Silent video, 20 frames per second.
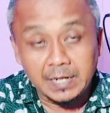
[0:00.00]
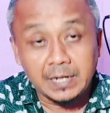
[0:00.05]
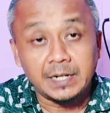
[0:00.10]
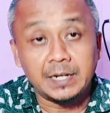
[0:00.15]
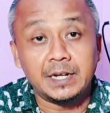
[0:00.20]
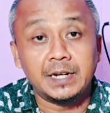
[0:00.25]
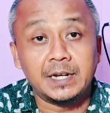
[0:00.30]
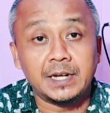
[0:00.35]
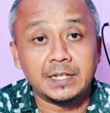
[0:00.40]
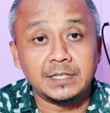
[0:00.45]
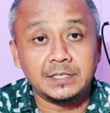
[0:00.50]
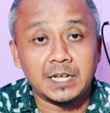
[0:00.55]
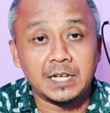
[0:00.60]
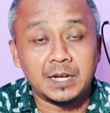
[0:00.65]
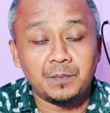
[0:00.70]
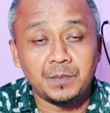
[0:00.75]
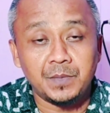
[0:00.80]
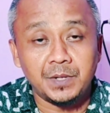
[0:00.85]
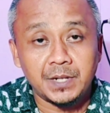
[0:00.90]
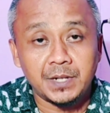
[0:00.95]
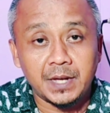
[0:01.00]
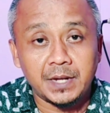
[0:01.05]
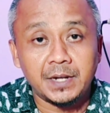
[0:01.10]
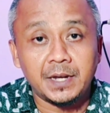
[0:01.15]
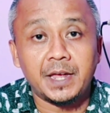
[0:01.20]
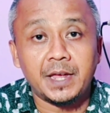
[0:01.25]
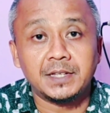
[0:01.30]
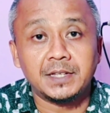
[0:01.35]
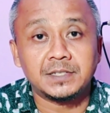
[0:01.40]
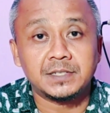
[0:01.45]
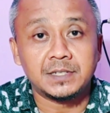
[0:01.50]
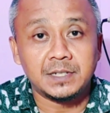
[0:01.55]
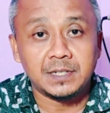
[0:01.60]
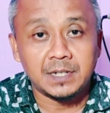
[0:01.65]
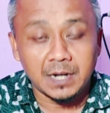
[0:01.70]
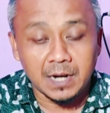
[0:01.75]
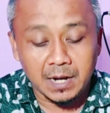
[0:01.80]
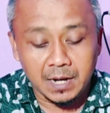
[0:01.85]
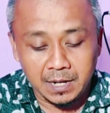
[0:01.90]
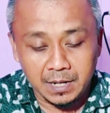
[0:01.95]
dengan jaminan
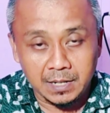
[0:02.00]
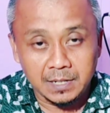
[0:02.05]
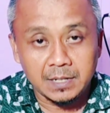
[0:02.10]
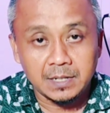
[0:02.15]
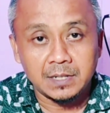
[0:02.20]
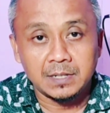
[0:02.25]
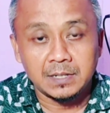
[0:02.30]
SK.